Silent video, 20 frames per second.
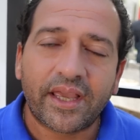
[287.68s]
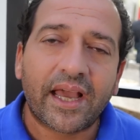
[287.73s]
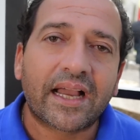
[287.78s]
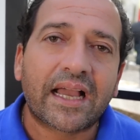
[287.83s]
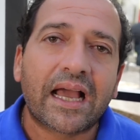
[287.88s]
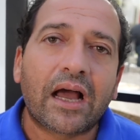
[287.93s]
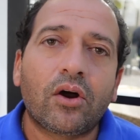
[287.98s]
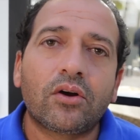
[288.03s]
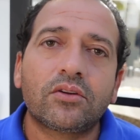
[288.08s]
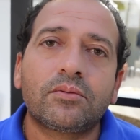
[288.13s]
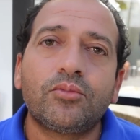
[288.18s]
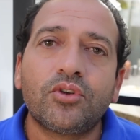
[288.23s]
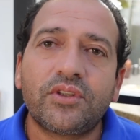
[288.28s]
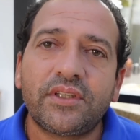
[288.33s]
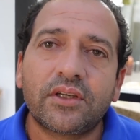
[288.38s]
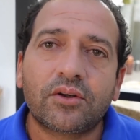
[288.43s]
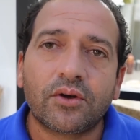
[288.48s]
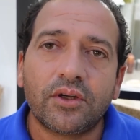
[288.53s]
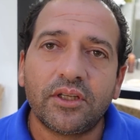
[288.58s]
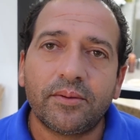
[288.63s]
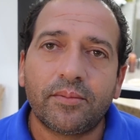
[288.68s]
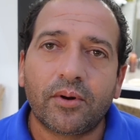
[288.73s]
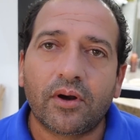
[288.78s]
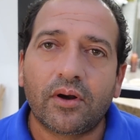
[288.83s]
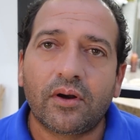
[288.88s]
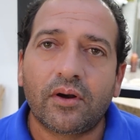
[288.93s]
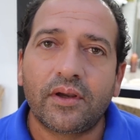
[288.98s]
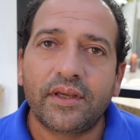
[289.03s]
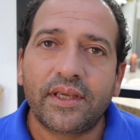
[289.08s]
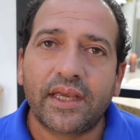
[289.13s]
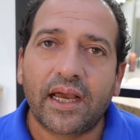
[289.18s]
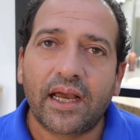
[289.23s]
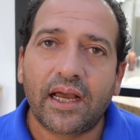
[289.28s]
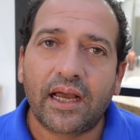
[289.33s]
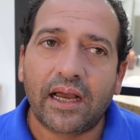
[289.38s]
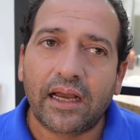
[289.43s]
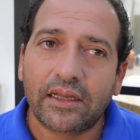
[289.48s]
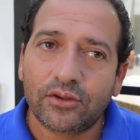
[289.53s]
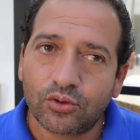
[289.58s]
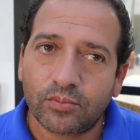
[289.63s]
y a 40 boutiques au Liban, il y a
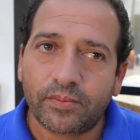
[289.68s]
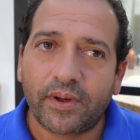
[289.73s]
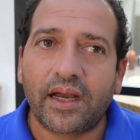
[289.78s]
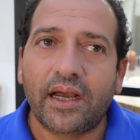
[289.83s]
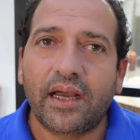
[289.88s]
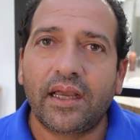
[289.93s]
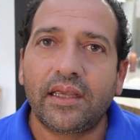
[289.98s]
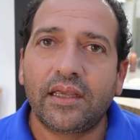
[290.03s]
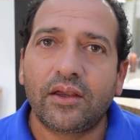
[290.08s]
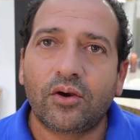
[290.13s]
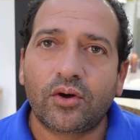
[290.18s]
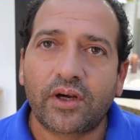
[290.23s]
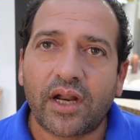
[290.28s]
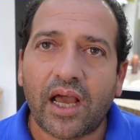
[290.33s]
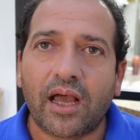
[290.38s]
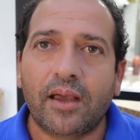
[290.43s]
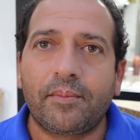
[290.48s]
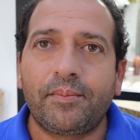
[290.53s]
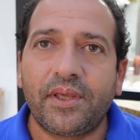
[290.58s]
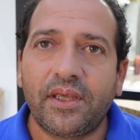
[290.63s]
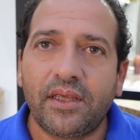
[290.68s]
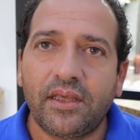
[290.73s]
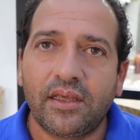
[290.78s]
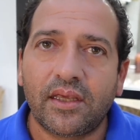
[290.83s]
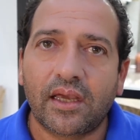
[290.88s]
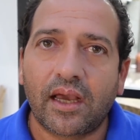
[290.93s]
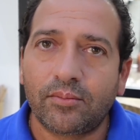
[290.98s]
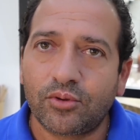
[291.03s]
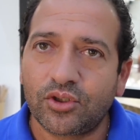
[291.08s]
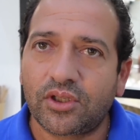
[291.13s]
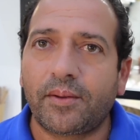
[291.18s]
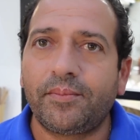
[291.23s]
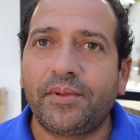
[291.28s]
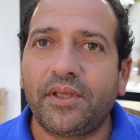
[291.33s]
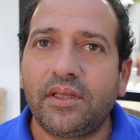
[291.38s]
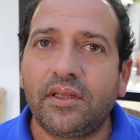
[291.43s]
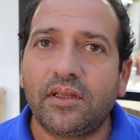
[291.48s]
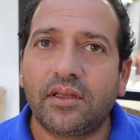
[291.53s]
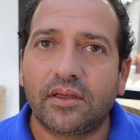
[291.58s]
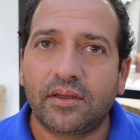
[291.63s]
à Dubaï, en Arabie, Abu
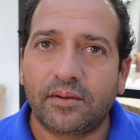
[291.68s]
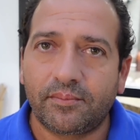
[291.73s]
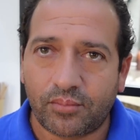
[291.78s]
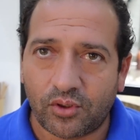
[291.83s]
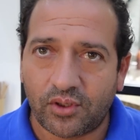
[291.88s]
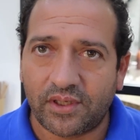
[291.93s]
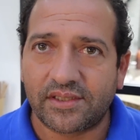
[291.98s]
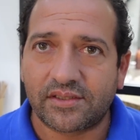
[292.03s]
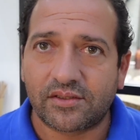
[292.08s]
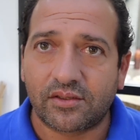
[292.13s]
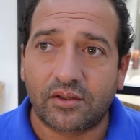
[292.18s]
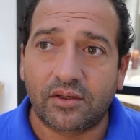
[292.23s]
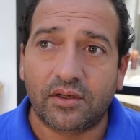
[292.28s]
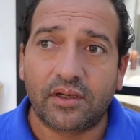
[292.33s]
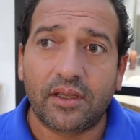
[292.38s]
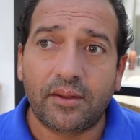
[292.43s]
Dhabi pour l'instant